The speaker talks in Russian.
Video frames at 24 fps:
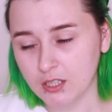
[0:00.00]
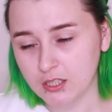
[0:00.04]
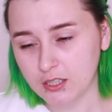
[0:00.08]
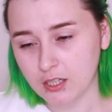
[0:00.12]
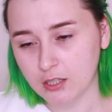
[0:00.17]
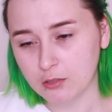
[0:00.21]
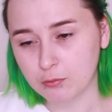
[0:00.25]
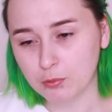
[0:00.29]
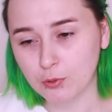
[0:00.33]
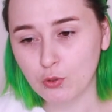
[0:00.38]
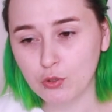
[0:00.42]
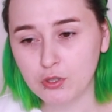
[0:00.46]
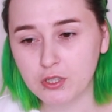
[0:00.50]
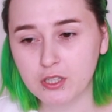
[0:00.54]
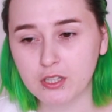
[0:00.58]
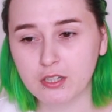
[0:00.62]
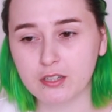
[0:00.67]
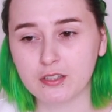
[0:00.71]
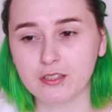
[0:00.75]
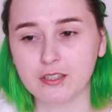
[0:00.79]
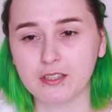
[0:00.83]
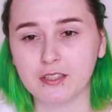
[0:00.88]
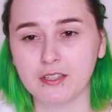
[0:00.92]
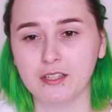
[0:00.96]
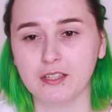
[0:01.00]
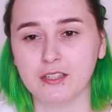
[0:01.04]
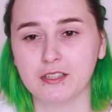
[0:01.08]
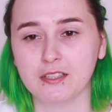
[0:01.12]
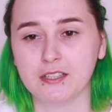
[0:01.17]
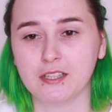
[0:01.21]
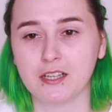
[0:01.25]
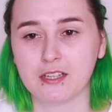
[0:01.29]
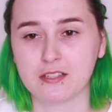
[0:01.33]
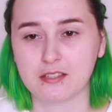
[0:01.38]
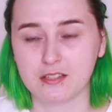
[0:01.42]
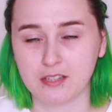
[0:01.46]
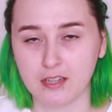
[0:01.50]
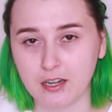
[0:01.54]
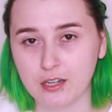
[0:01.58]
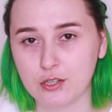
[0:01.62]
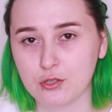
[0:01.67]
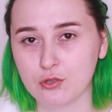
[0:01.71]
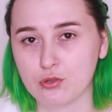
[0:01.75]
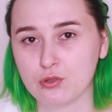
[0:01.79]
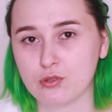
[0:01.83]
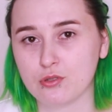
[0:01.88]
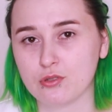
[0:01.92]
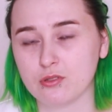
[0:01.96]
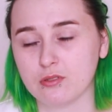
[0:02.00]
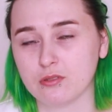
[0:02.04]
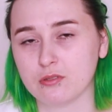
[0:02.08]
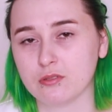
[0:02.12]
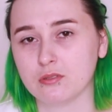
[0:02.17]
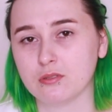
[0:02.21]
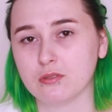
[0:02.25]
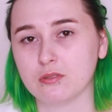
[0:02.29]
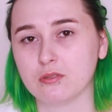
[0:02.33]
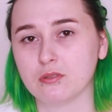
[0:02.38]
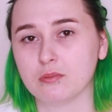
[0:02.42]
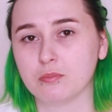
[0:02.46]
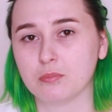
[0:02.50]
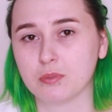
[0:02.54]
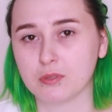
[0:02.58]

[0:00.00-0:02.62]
как блогер, и я стараюсь э,